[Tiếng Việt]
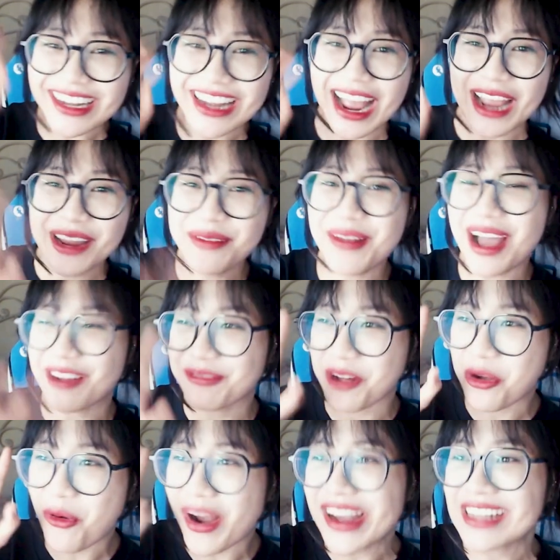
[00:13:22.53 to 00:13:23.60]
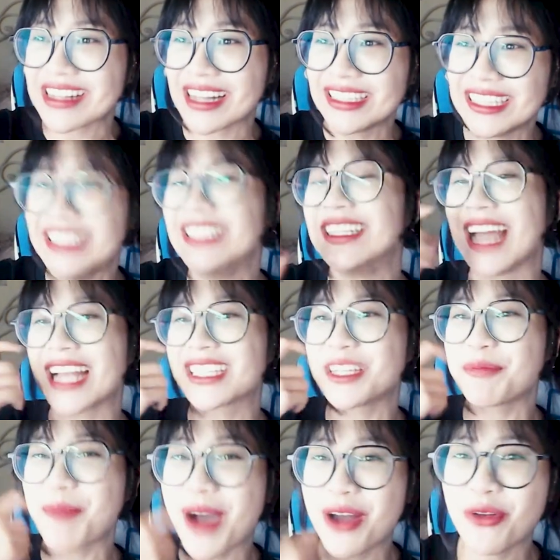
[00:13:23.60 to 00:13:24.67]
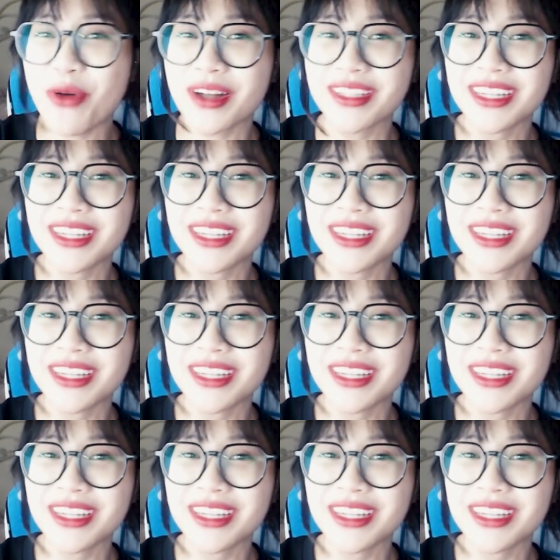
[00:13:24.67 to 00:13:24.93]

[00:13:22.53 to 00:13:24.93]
cả im lặng và quay ra nhìn anh shipper luôn